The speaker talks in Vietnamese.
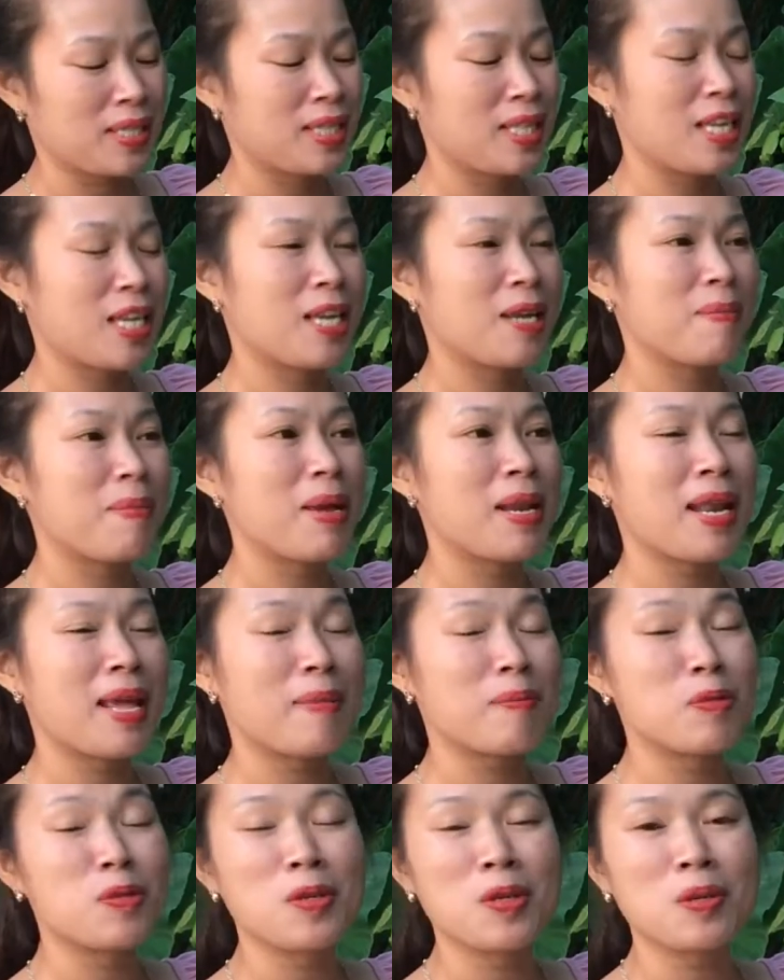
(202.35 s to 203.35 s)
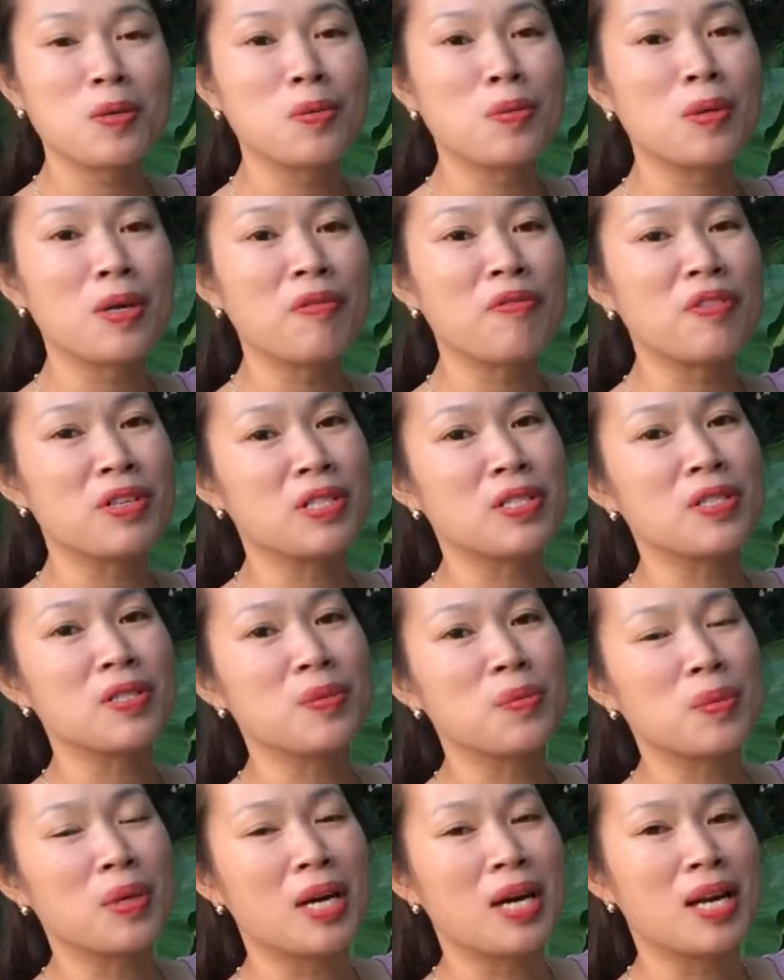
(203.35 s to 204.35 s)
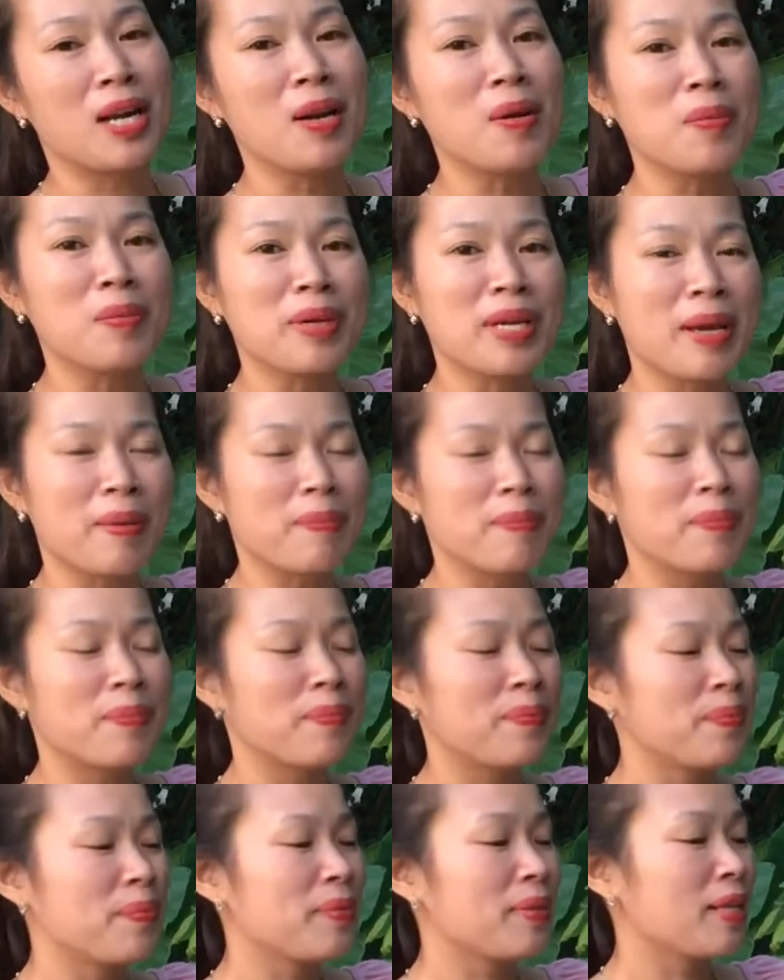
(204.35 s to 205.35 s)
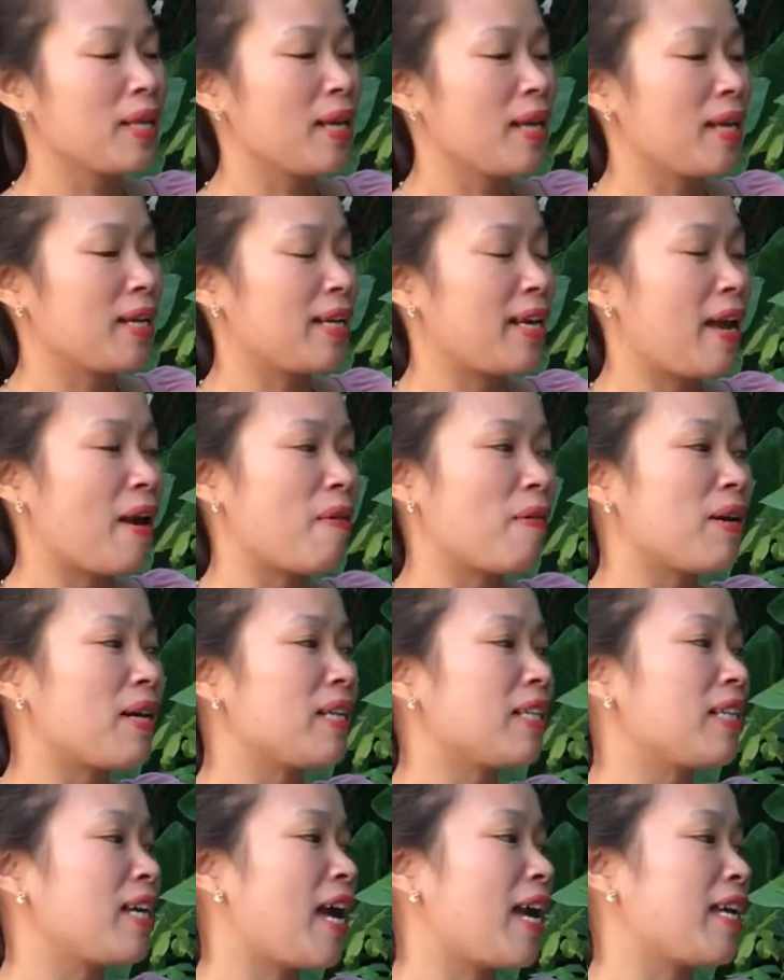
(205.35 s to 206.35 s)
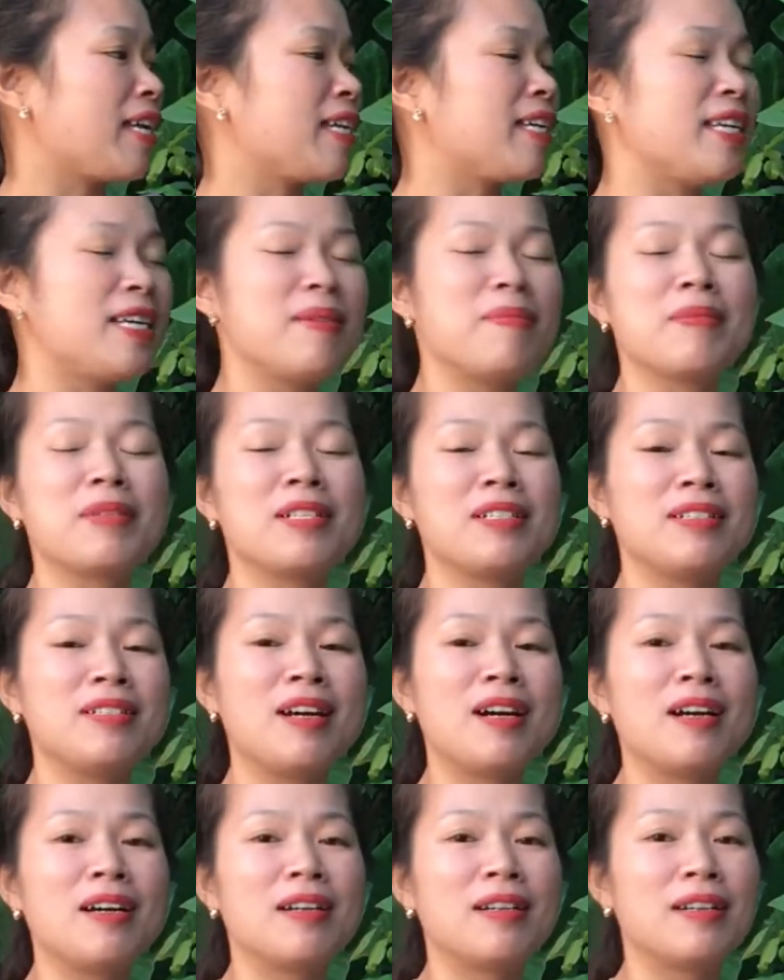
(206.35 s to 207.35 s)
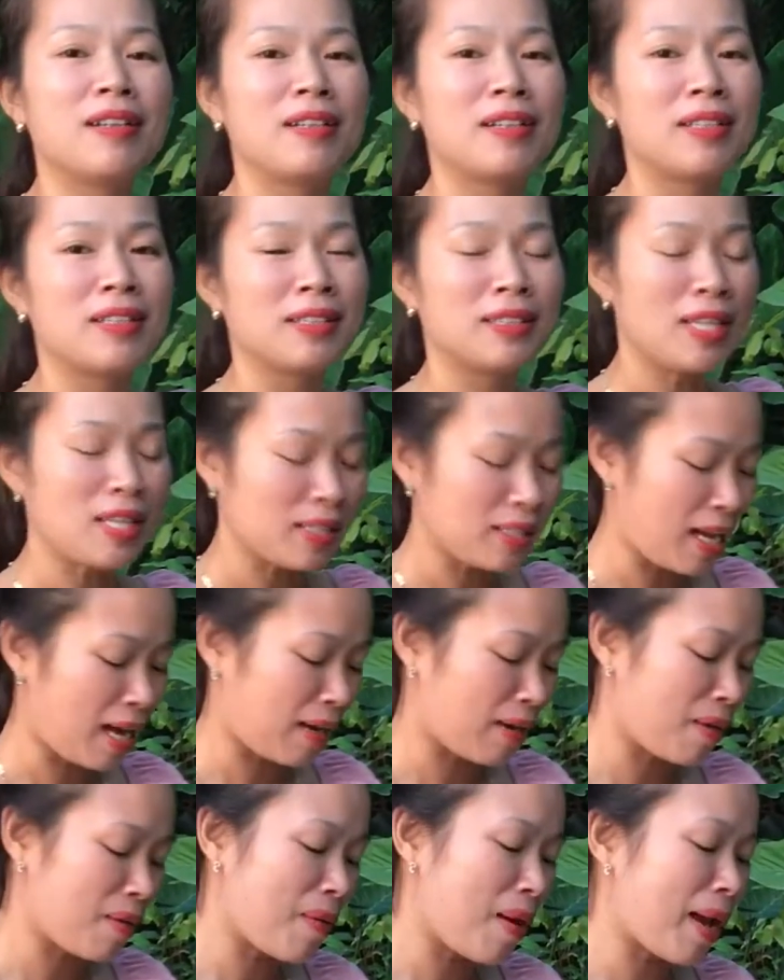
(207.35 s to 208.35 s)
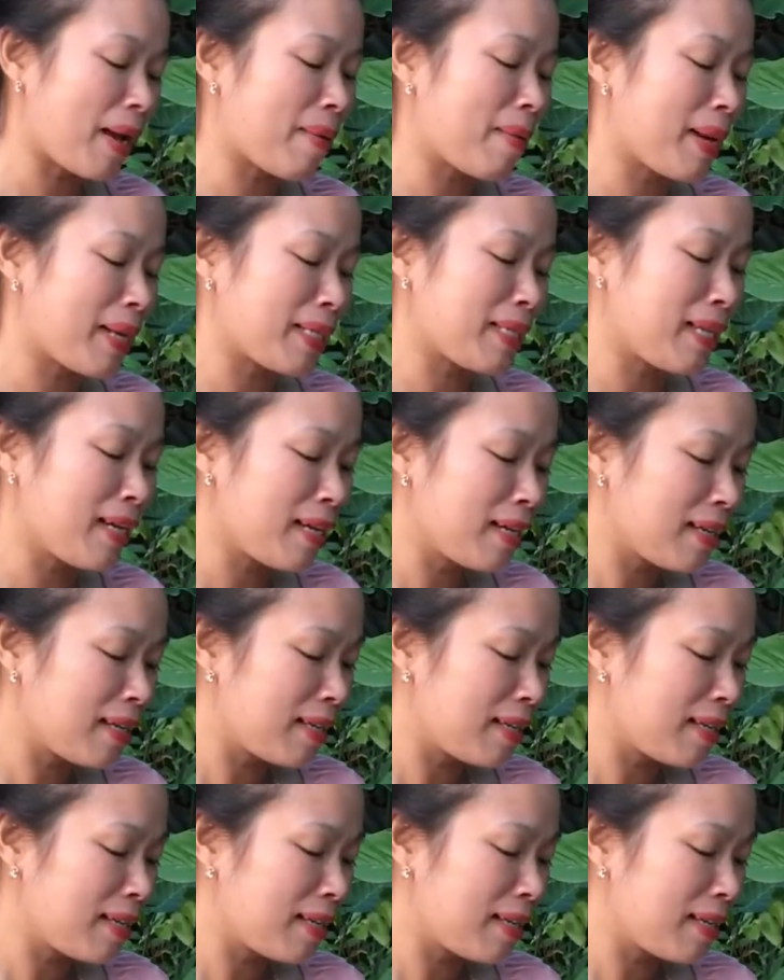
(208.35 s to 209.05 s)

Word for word: thì bên em chuyên cung cấp vật dụng nông à, nghiệp kéo cắt cành kìm cưa tất cả các loại các bác nhé